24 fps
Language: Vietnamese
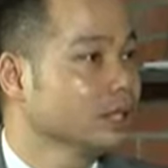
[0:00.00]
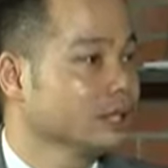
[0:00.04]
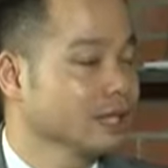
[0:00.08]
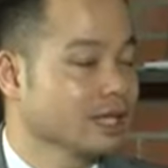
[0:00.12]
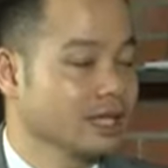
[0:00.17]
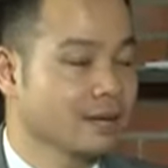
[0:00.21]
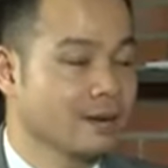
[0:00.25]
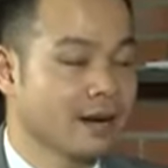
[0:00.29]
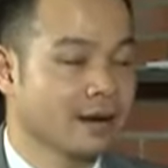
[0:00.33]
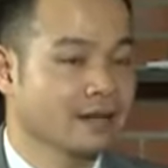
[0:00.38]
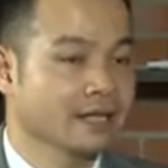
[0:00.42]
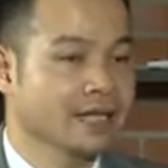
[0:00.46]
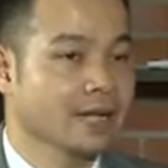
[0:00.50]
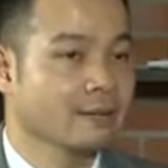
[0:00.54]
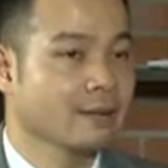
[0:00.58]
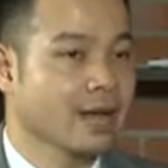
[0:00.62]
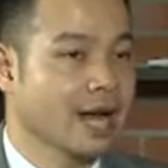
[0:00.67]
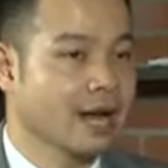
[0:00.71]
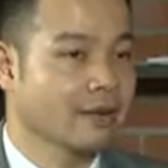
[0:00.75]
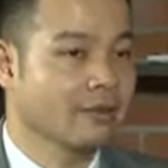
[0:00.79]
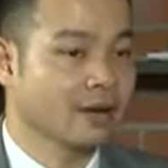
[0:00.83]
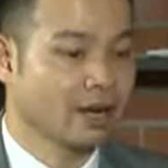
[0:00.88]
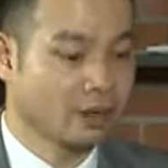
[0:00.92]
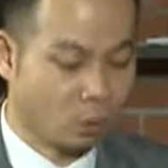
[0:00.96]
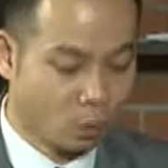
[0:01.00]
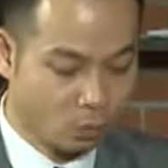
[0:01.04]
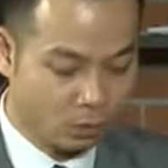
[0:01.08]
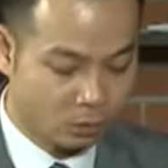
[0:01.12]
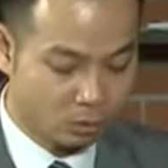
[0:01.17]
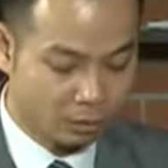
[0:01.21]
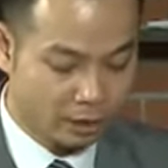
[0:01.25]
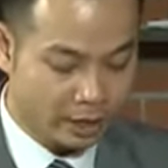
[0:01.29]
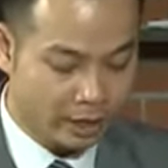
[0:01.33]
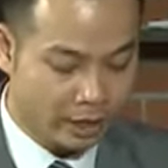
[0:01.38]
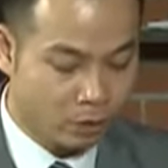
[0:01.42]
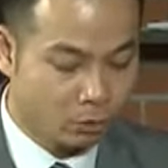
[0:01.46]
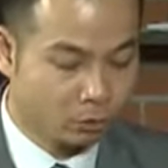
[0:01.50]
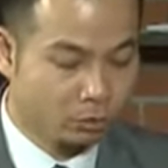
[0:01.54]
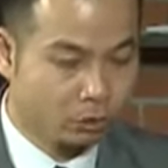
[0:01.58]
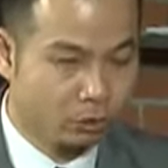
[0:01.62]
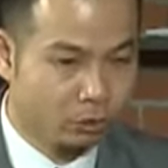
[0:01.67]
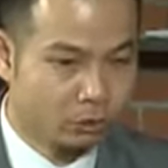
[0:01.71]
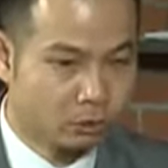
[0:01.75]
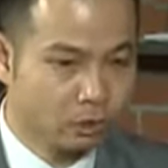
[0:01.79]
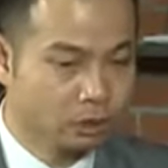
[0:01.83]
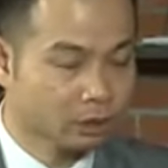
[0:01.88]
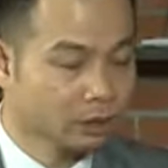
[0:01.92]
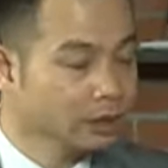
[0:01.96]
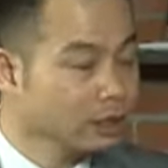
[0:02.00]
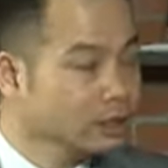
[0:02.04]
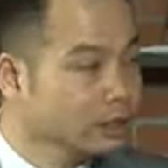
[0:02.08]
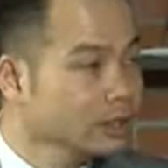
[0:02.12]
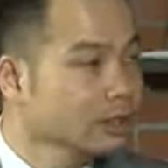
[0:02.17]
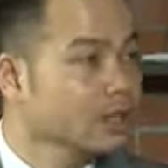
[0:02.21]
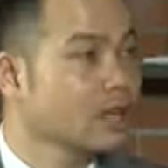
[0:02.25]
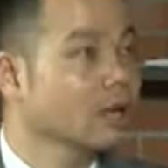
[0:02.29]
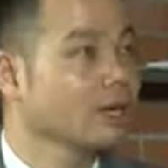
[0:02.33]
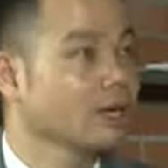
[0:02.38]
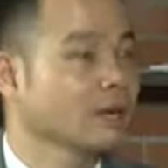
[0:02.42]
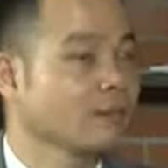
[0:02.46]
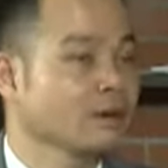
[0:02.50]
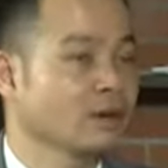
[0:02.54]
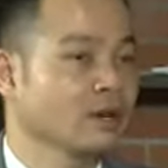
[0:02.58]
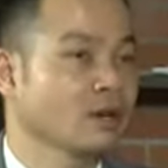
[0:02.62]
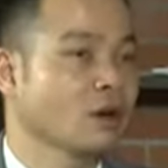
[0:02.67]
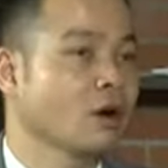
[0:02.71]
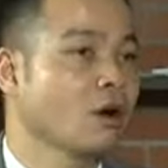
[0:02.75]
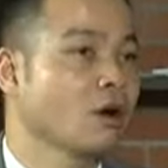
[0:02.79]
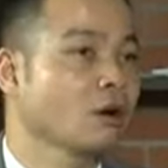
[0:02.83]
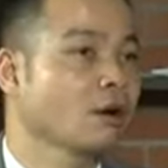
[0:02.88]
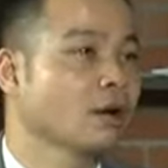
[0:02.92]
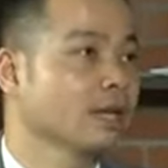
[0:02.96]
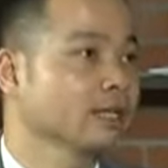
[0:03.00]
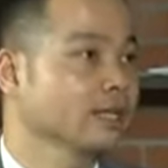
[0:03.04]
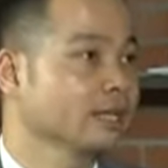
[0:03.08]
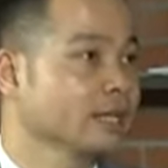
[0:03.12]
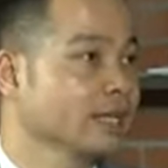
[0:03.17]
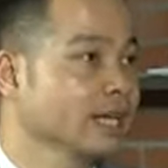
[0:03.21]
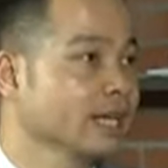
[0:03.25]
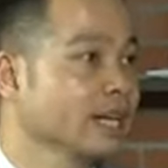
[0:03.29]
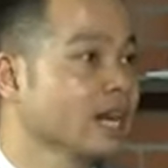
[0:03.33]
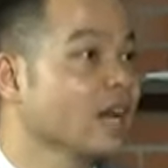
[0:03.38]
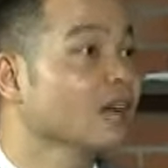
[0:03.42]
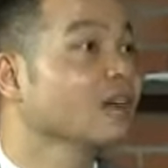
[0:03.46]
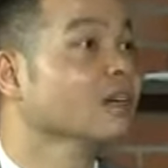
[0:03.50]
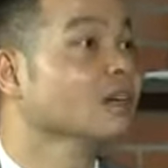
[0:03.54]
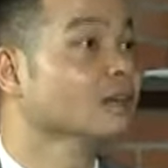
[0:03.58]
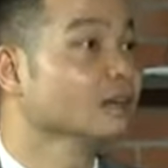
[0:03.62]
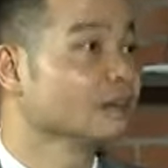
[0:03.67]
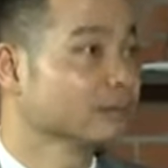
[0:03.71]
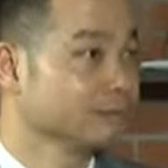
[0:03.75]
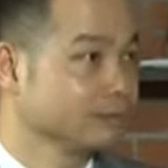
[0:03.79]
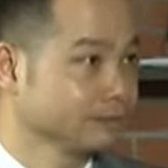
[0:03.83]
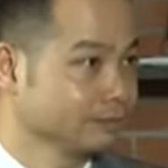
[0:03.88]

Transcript: Thì các bạn hãy xem lại. Và cái điều thứ tư nữa các bạn phải có, đó là gì? Cái năng lực.